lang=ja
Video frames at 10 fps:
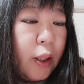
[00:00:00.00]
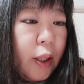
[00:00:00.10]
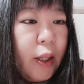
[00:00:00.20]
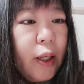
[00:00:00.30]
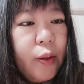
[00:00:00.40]
え
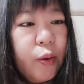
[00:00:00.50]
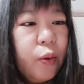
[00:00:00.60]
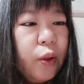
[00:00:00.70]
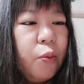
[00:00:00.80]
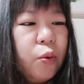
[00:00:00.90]
られるよ
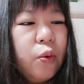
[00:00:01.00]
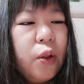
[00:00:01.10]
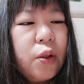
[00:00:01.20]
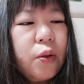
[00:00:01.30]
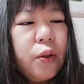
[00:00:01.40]
うなものをね
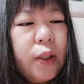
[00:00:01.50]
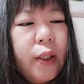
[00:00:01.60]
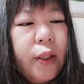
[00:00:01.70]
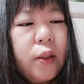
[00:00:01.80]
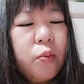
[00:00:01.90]
作りたい
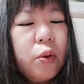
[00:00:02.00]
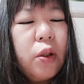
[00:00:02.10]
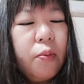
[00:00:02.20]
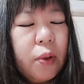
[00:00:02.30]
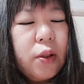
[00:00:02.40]
なと思ってい
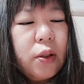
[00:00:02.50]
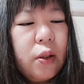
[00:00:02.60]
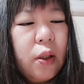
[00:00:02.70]
ます。